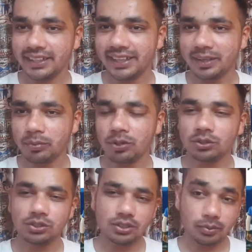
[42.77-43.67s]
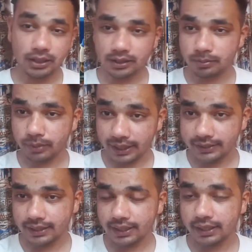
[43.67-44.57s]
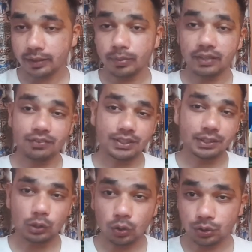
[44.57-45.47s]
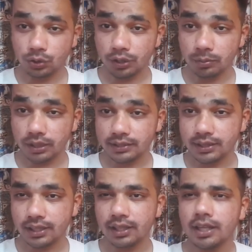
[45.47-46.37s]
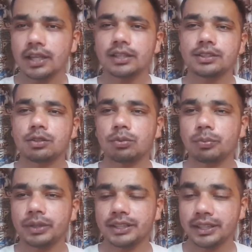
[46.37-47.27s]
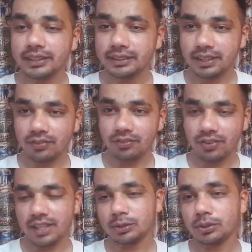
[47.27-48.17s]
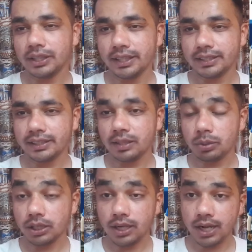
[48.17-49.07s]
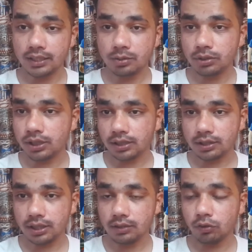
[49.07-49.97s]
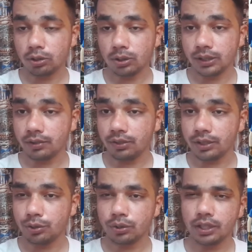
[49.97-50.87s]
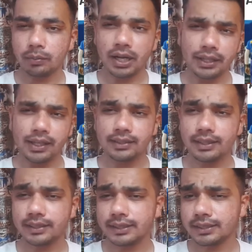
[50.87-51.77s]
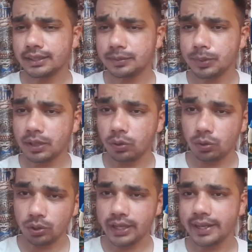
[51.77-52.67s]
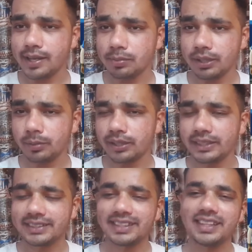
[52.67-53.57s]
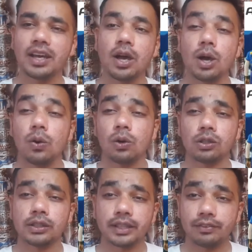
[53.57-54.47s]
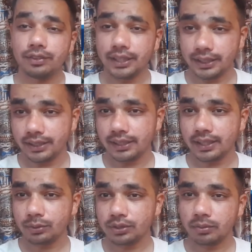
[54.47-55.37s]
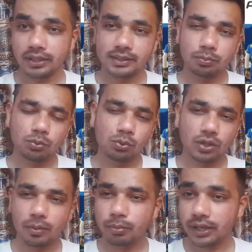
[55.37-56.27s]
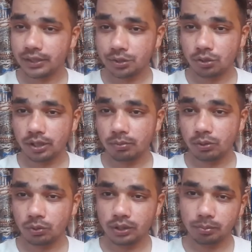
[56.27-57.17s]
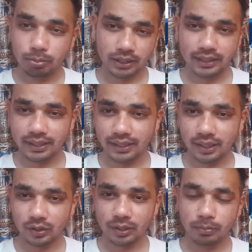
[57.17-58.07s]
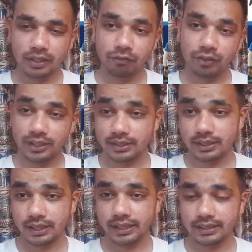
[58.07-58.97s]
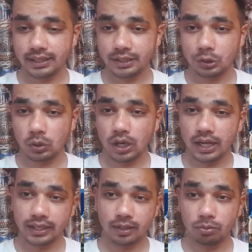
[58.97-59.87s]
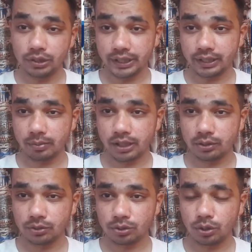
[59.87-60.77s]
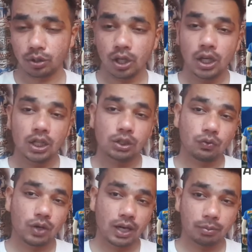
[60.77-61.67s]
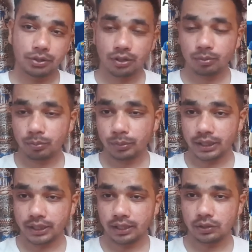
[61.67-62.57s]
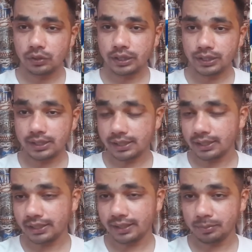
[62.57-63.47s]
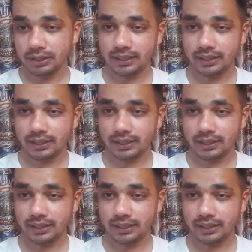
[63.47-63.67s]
लिया है बहुत ही ज़बरदस्त मैच था एक बार फिर से लो स्कोरिंग मैच था इसको मुंबई ने एक तरफा तो नहीं कह सकते पर लास्ट में जैसे ही वार्नर का विकेट जो कि हर बार ही एस के साथ इस बार हो रहा है आई में जैसे ही वार्नर का विकेट गिरा उसके बाद से पूरा मैच जो है बिल्कुल ही पलट गया और एक बार फिर से एस को हार का मुँह देखना पड़ा दोस्तों तो वहाँ पर जो है मुंबई ने कल जो है रजिस्टर कर लिया अपनी